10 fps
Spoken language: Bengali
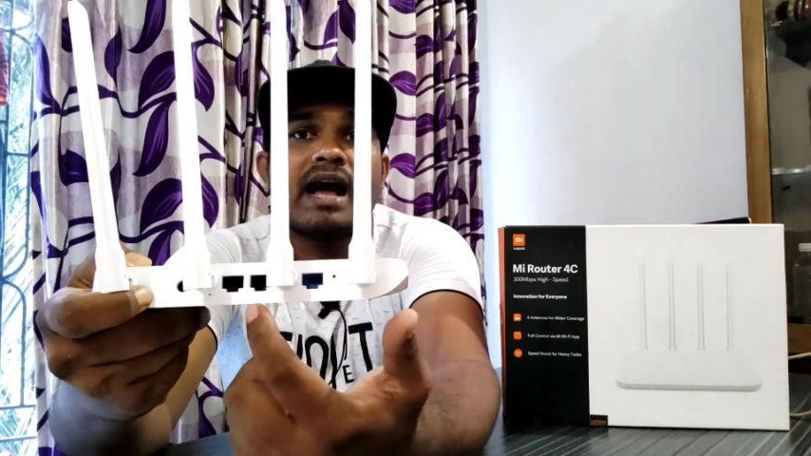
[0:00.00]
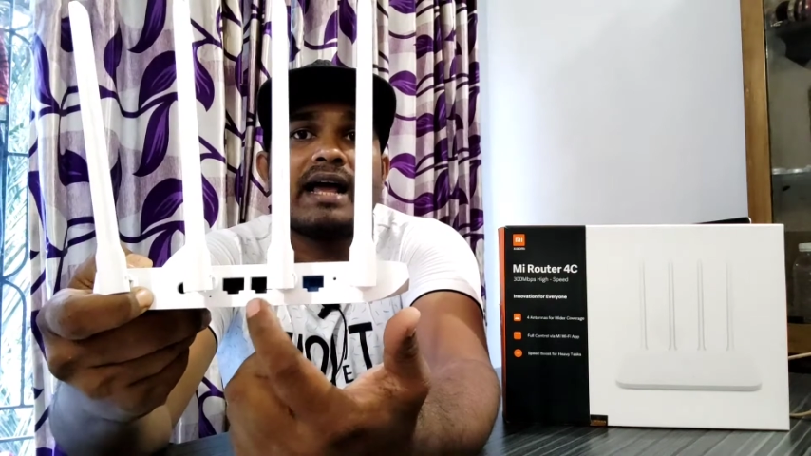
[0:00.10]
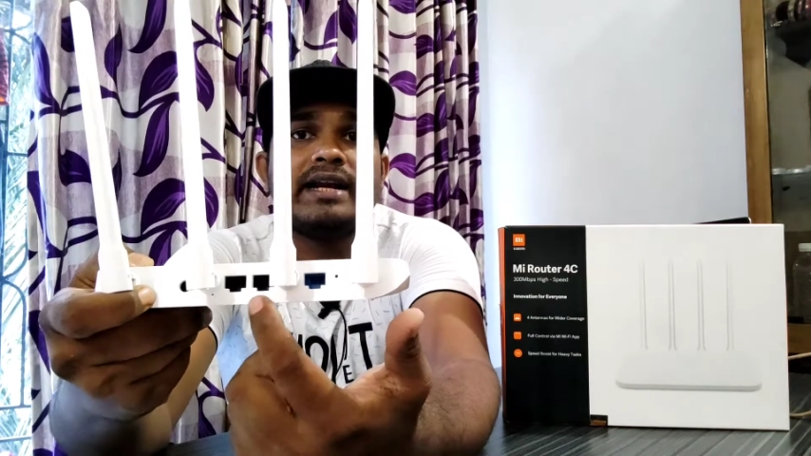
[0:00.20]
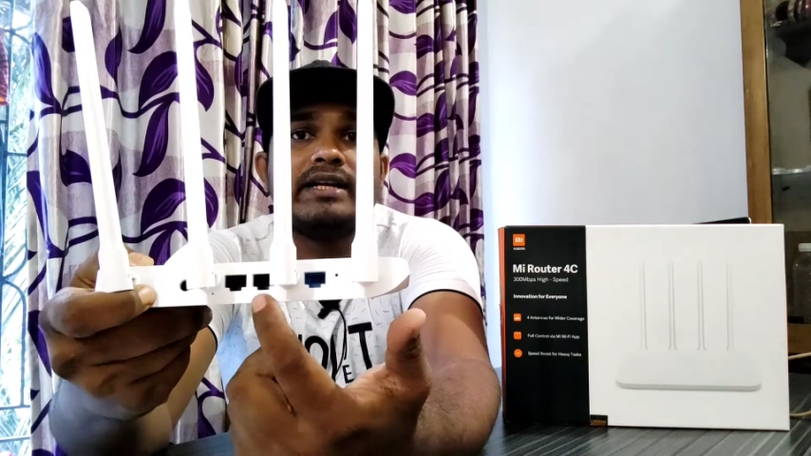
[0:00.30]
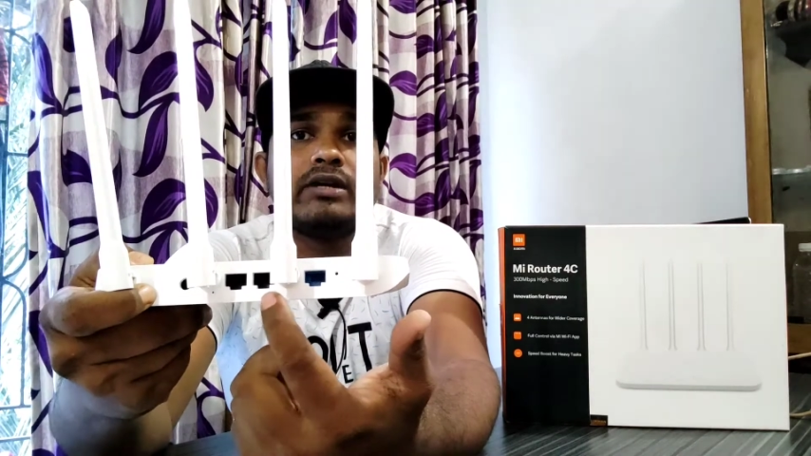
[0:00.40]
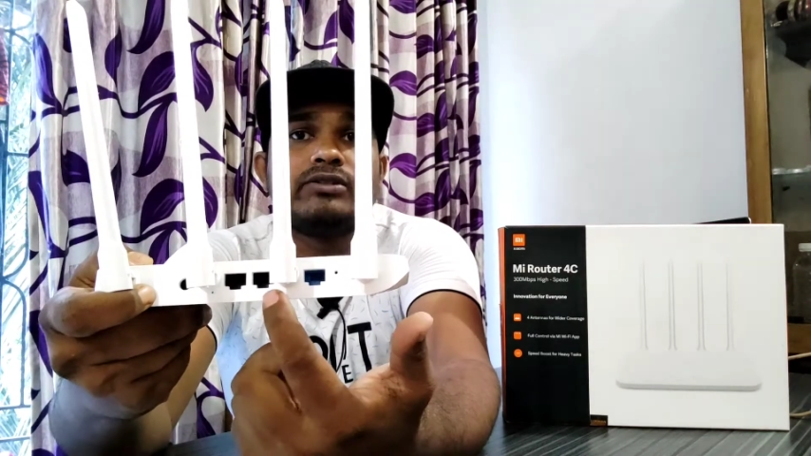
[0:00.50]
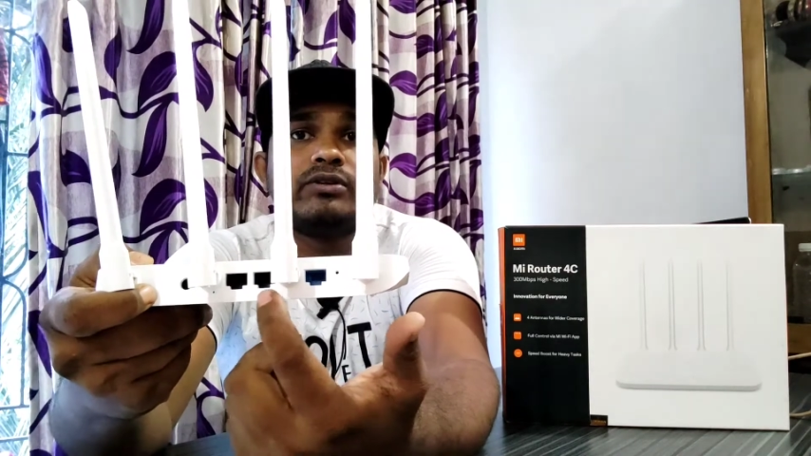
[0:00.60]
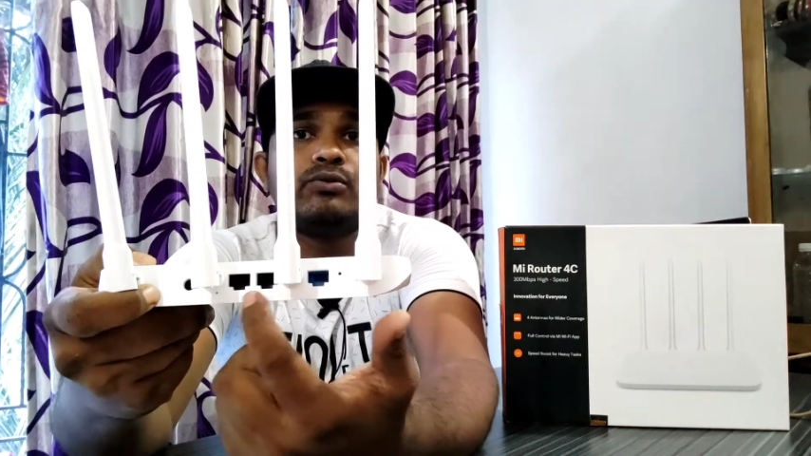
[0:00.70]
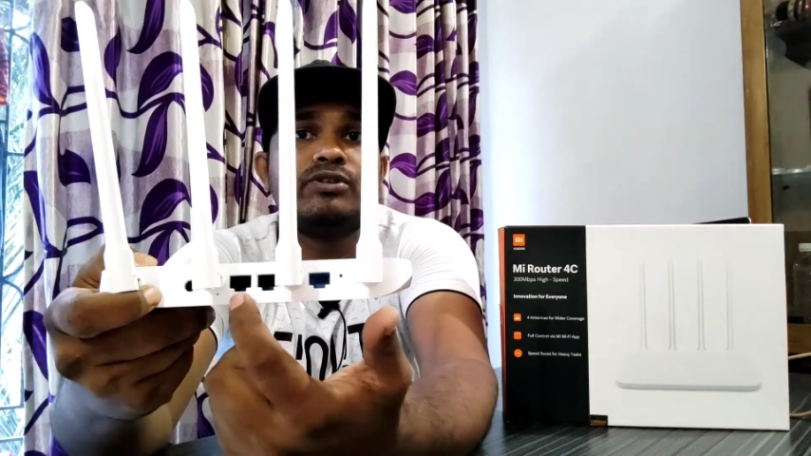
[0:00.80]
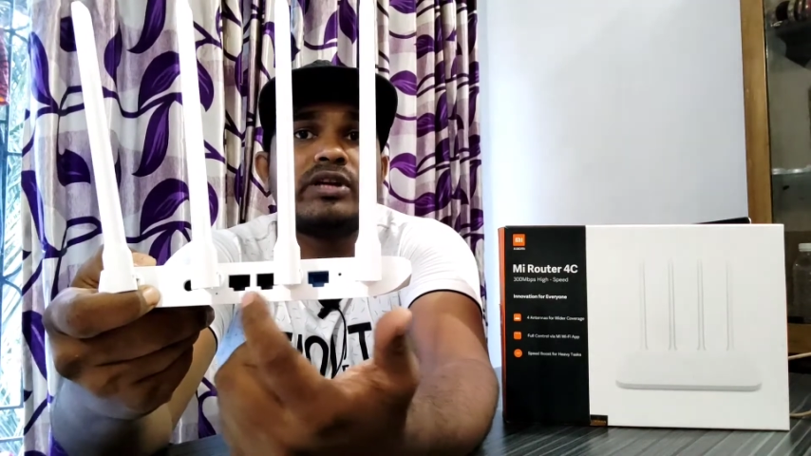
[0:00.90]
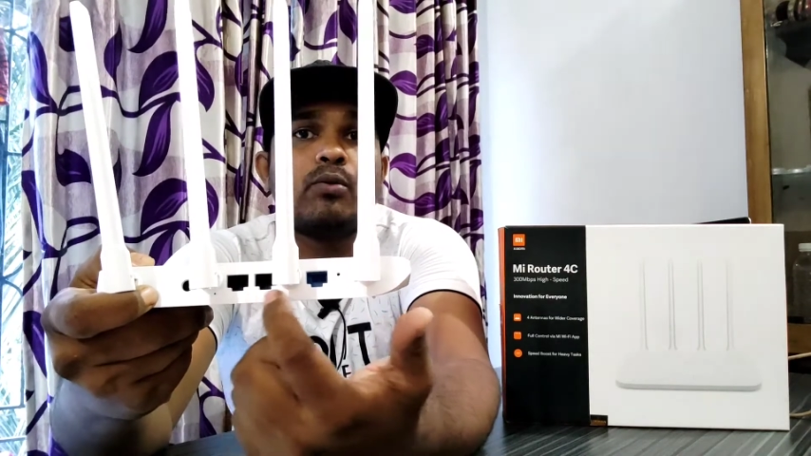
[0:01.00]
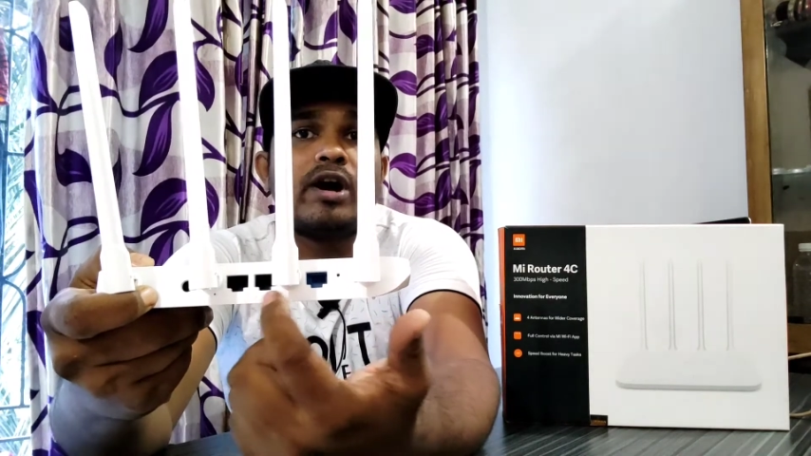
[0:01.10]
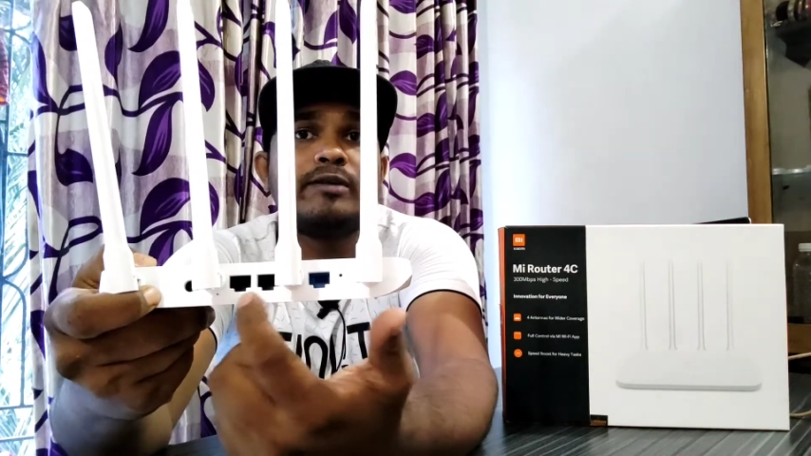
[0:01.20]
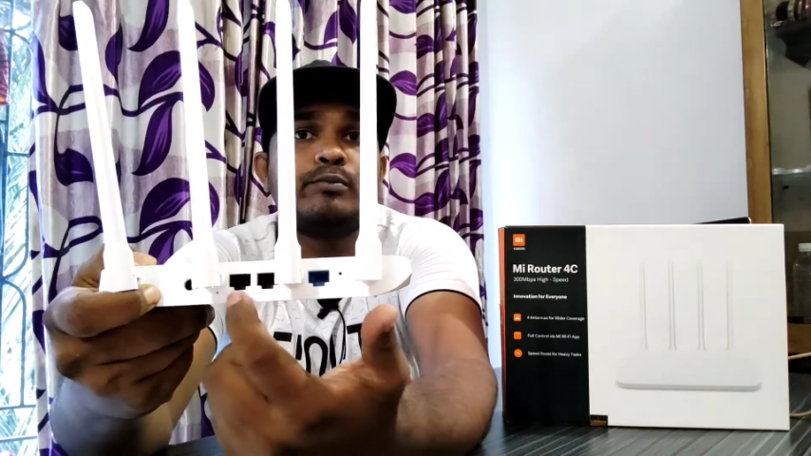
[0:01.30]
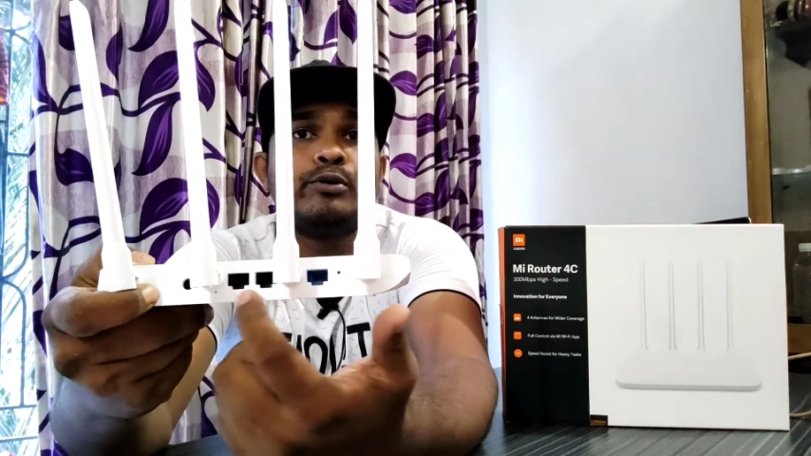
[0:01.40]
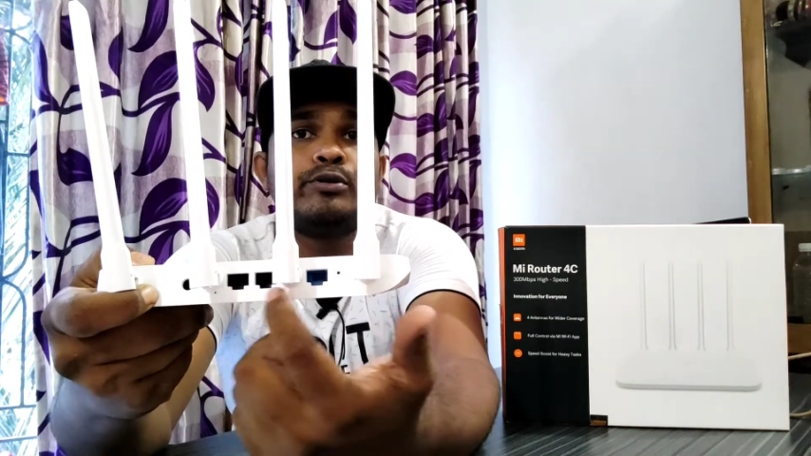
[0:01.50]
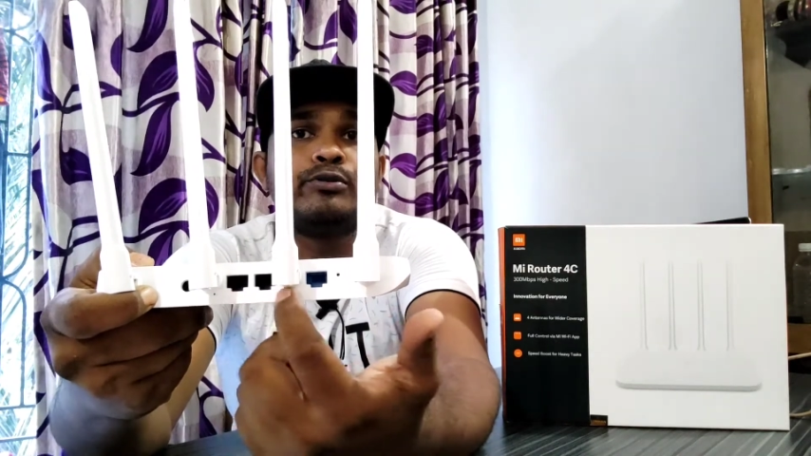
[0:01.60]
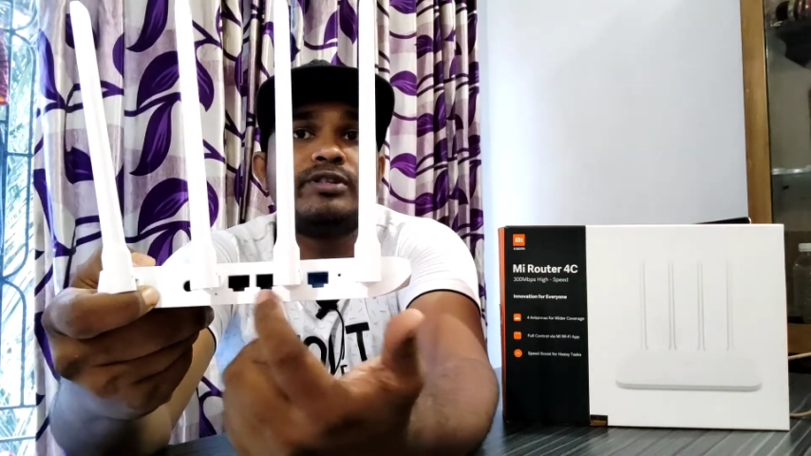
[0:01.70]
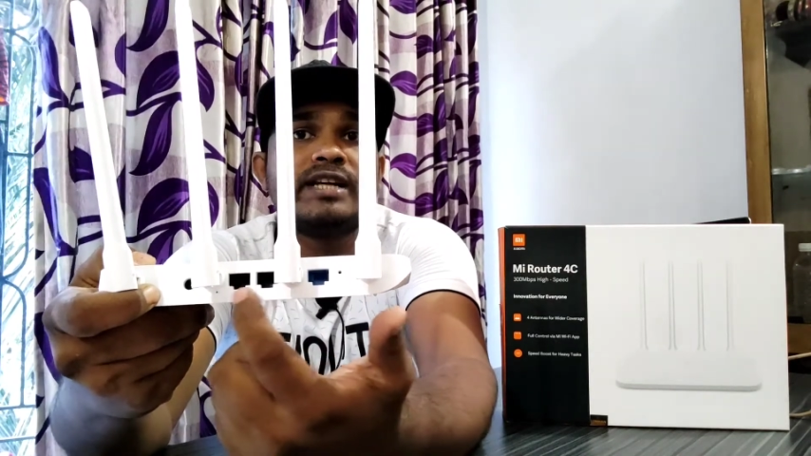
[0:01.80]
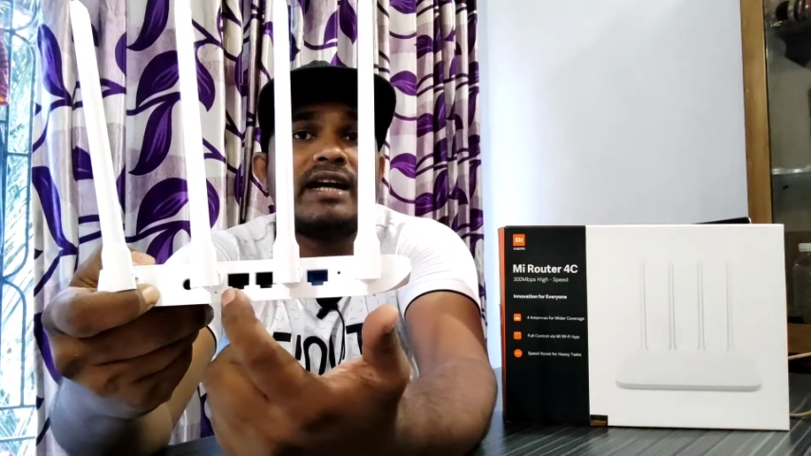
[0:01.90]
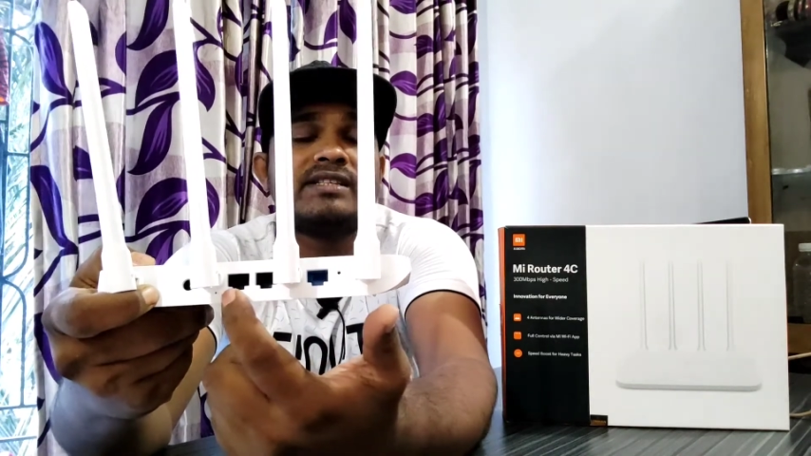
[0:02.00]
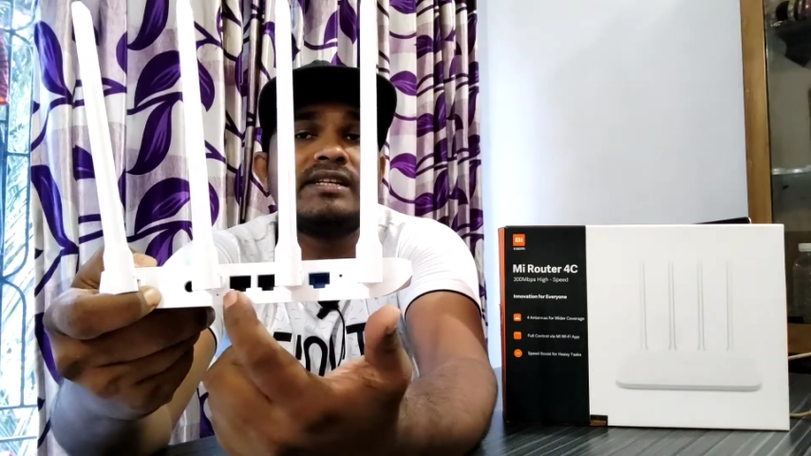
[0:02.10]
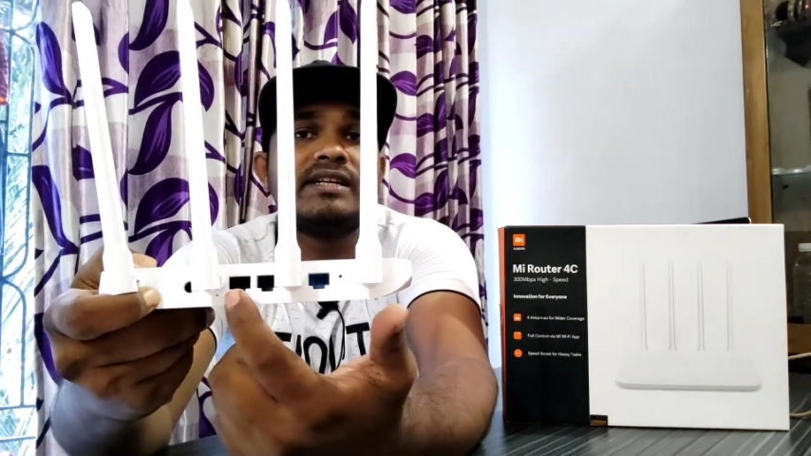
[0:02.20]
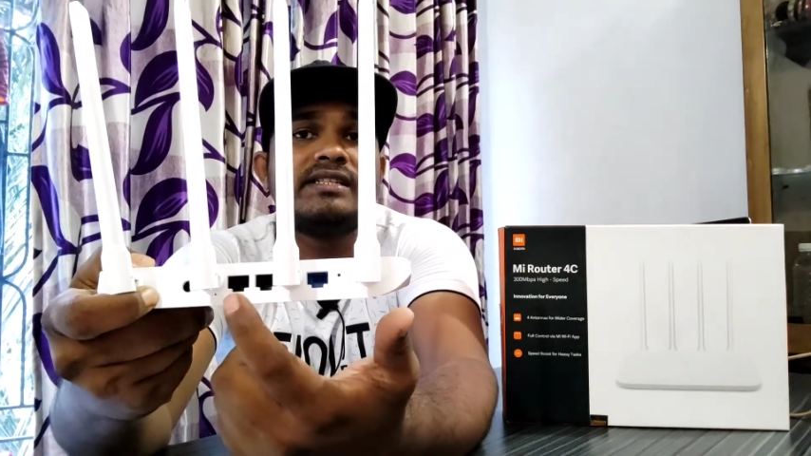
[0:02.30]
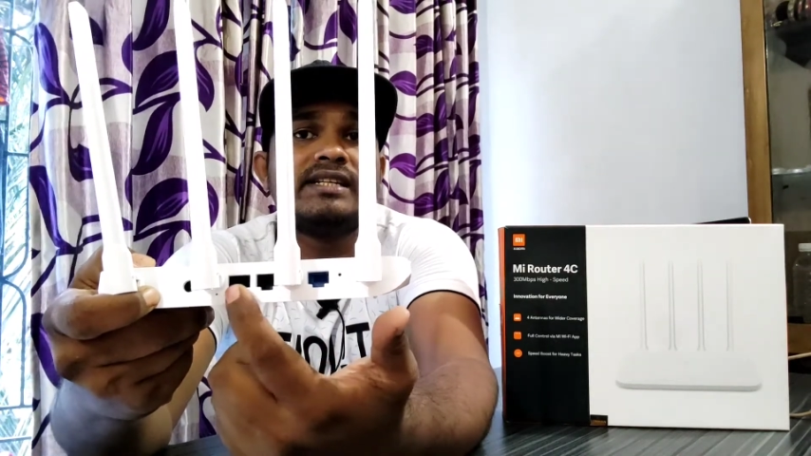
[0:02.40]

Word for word: আর এটা হচ্ছে দুইটা ওয়ান পোর্ট দুইটা আছে